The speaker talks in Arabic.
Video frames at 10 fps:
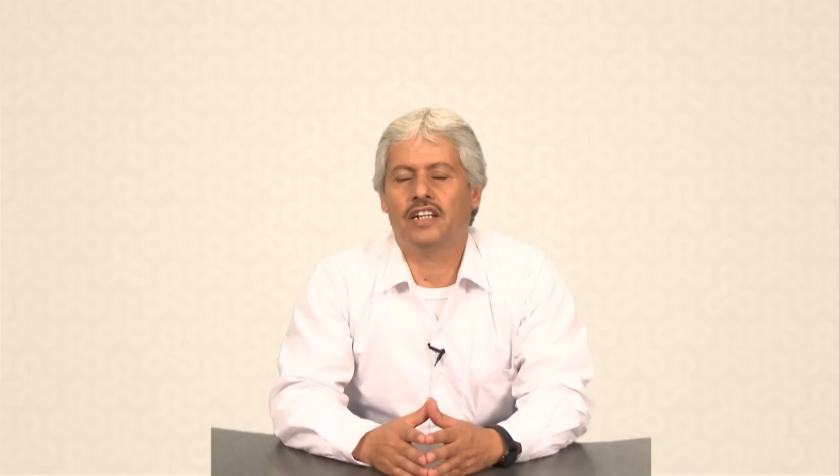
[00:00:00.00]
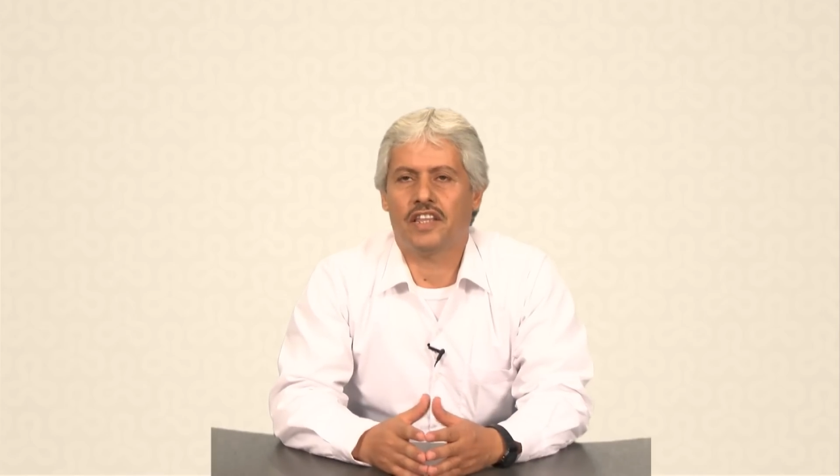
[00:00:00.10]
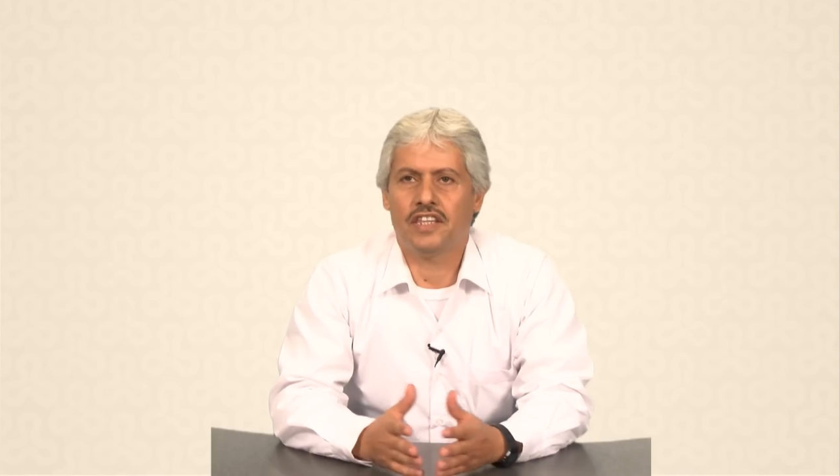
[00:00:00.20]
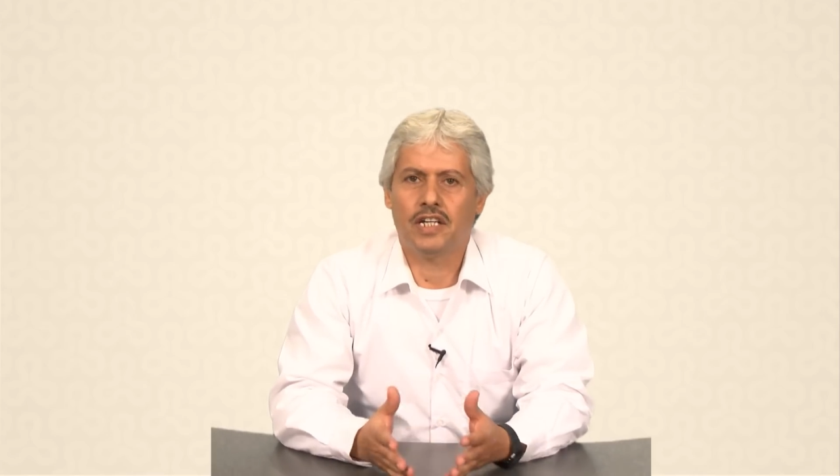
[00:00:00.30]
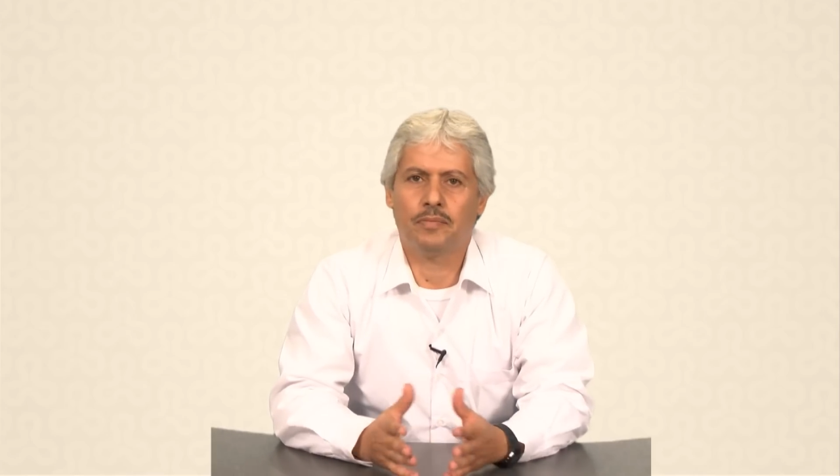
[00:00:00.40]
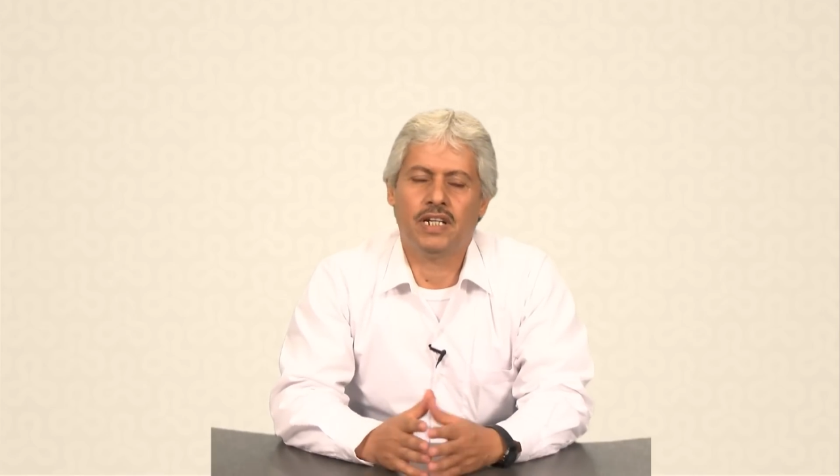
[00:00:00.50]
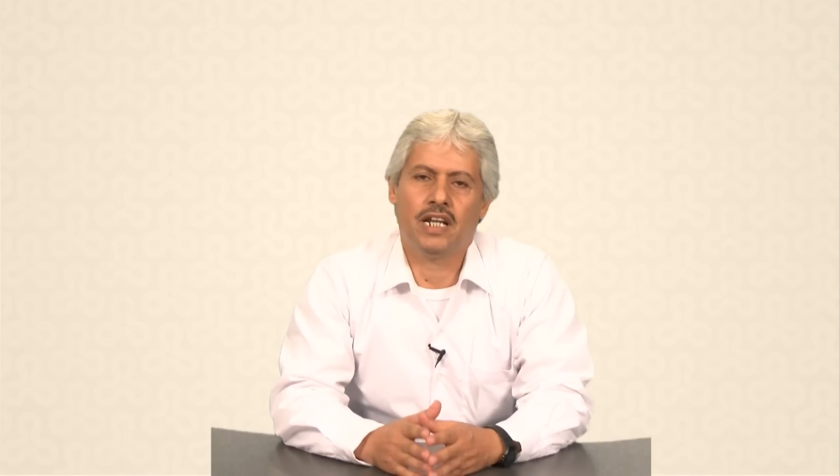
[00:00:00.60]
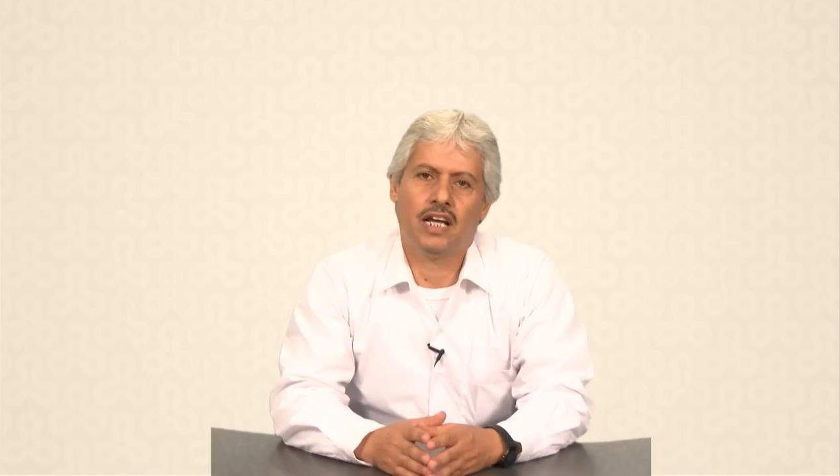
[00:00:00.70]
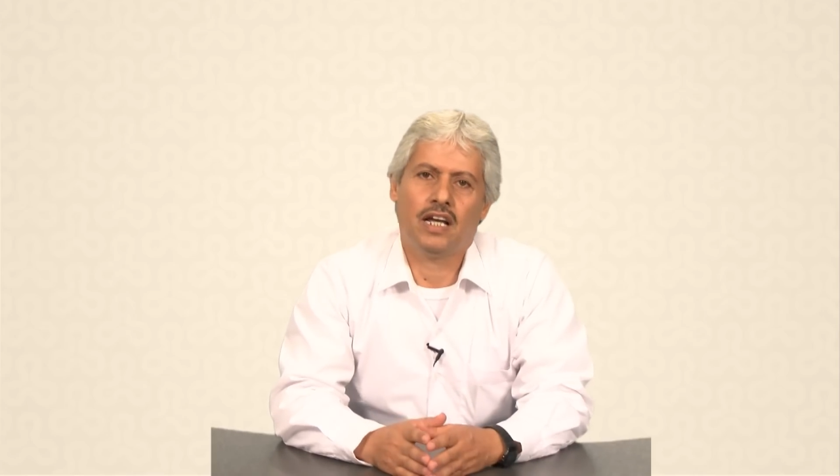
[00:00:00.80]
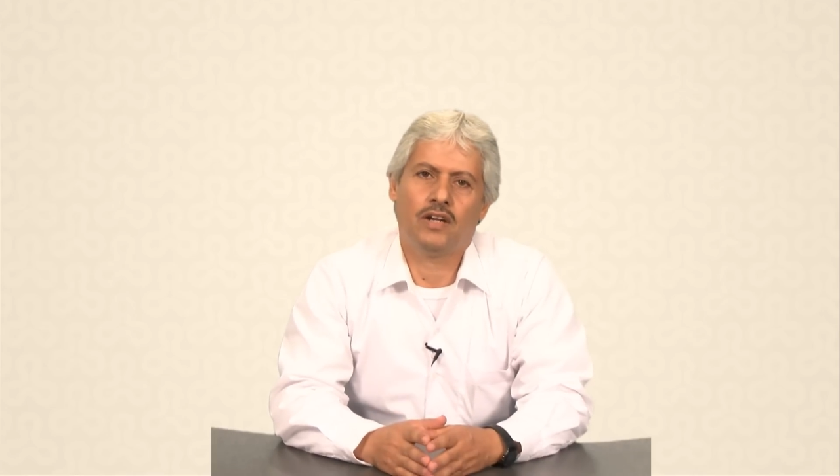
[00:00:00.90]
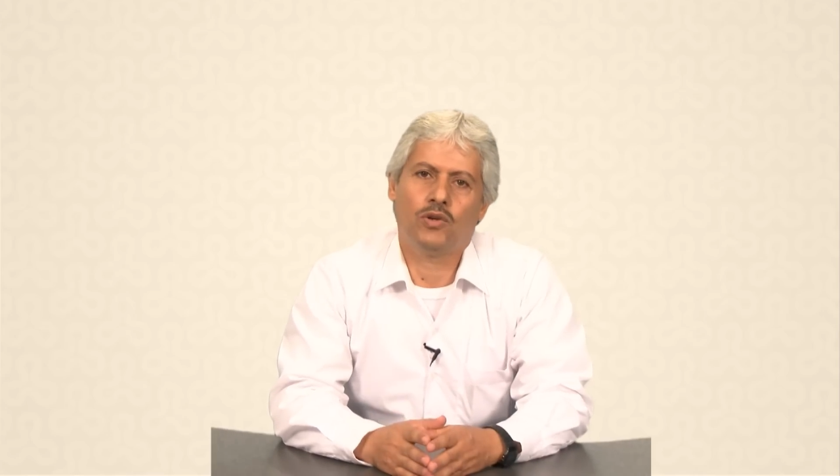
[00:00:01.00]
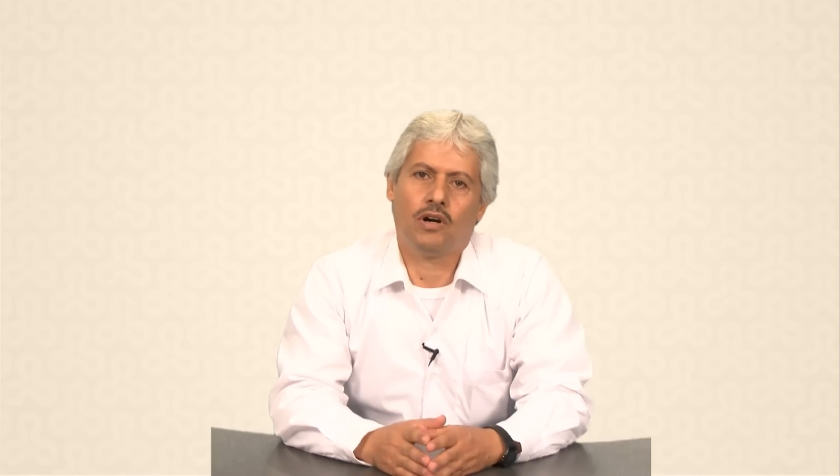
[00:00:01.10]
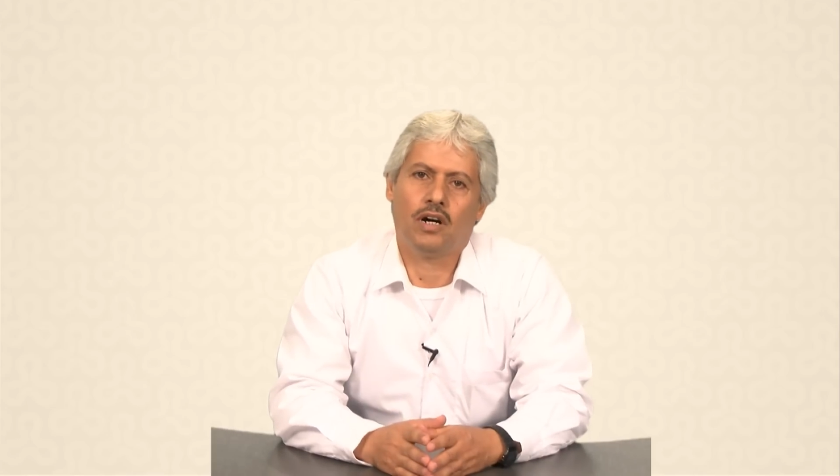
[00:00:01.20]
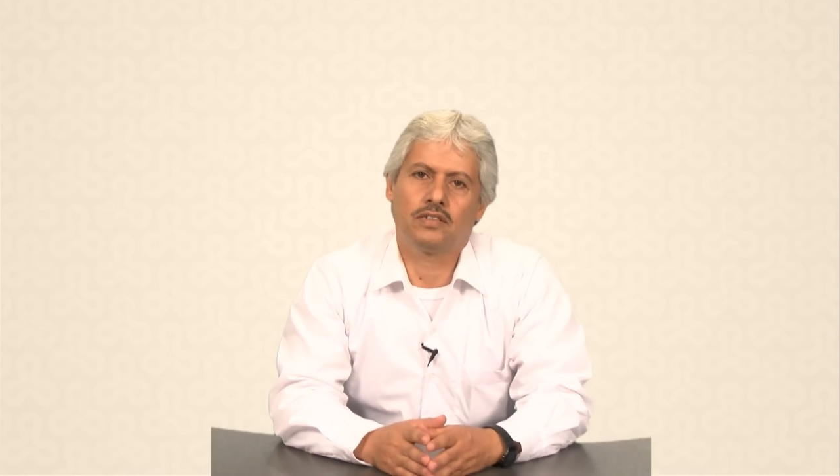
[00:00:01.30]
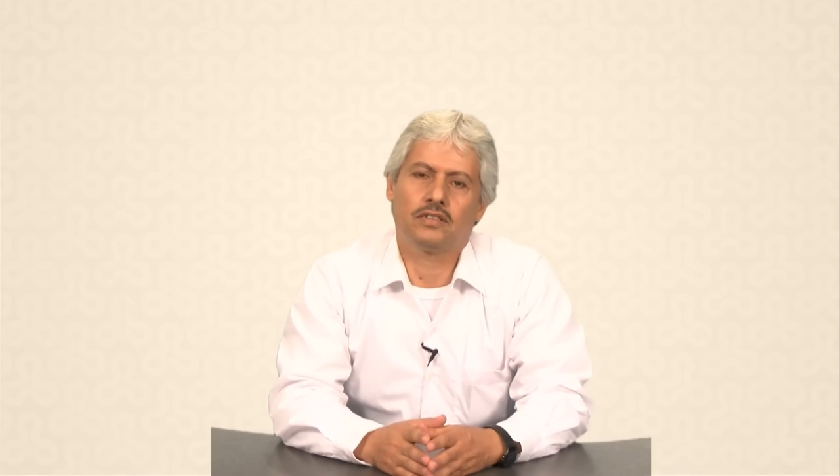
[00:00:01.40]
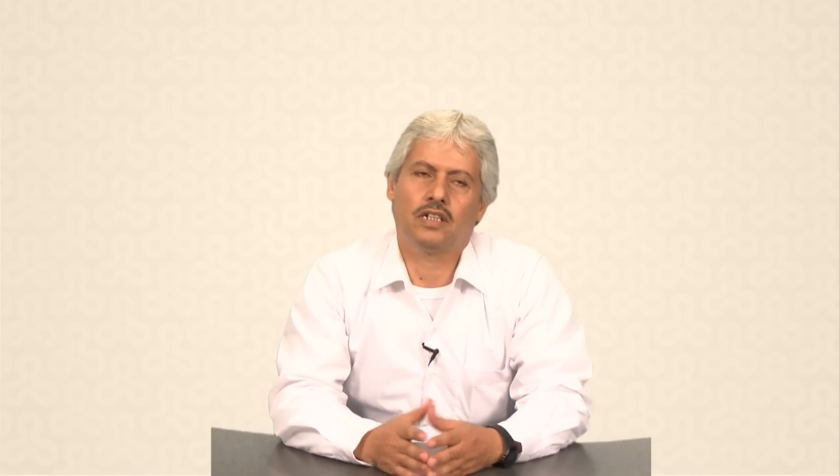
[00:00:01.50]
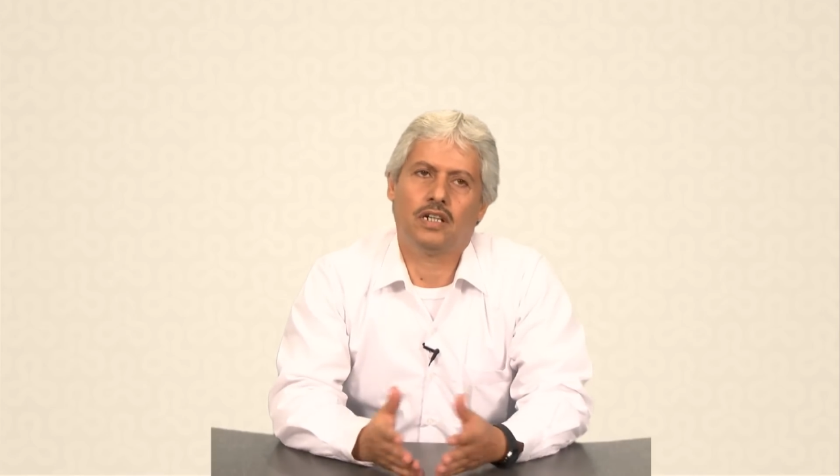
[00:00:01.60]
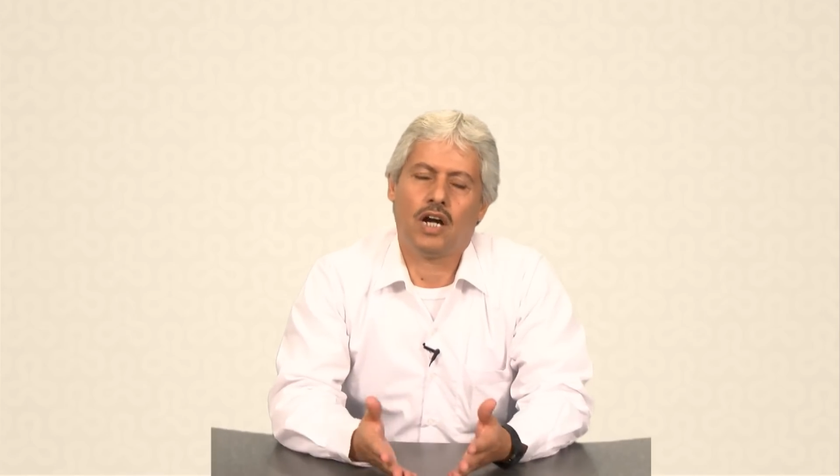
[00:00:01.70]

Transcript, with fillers: الكثير من آه، النقاط آه،